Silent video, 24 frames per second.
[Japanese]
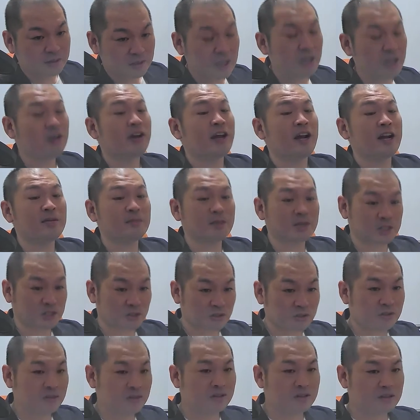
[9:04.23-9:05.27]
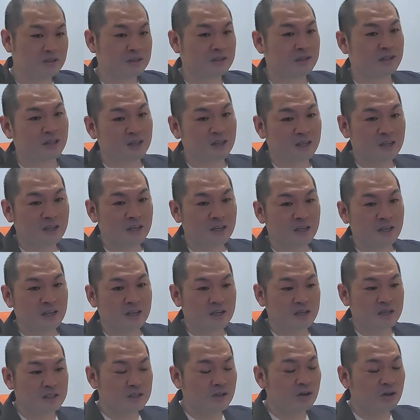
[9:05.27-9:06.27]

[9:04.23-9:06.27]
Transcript: ていうのをやりましょうってことですで。